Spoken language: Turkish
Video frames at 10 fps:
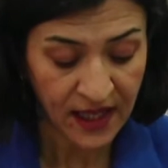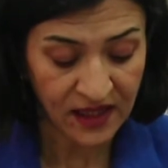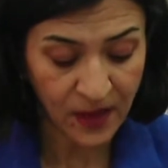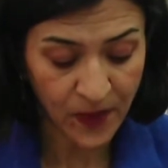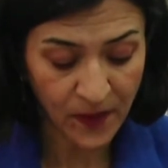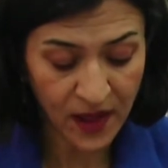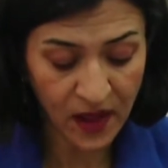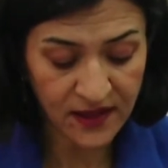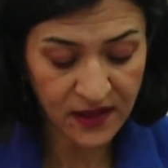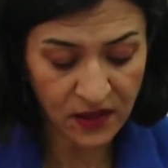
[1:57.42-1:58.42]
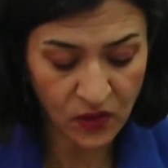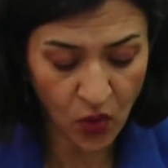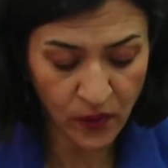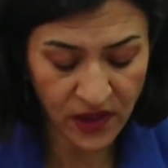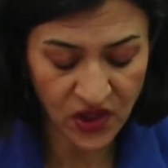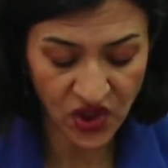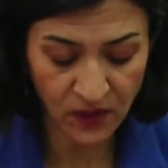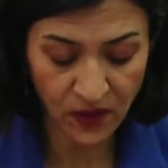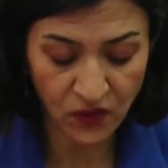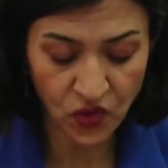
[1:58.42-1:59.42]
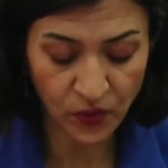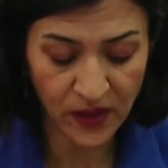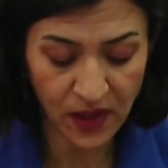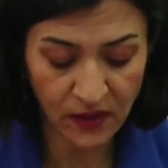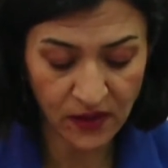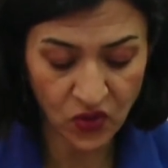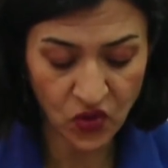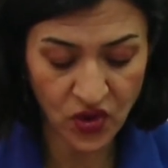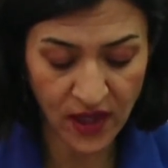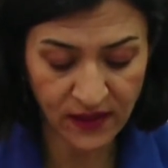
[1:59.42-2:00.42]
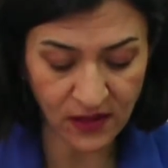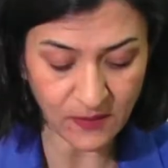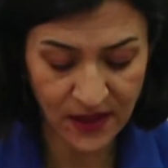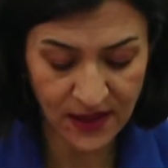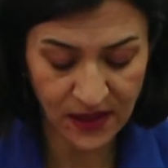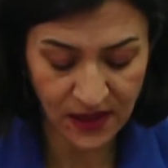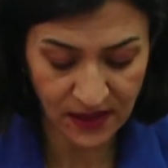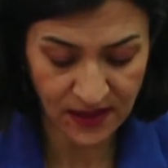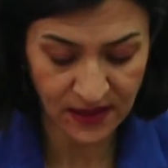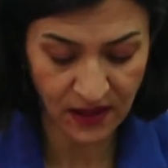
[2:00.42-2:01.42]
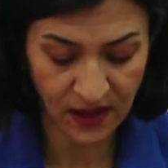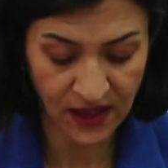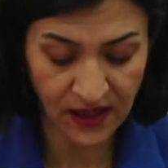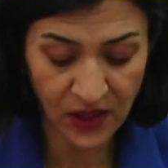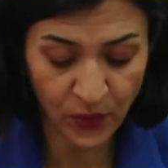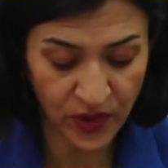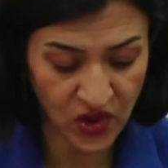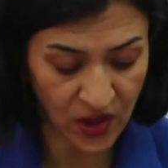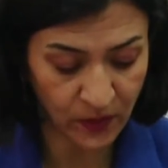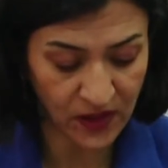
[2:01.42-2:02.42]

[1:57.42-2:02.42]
Depreme hazırlıklı olmak için mevcut binaların güçlendirilmesinin yanı sıra yeni yapılacak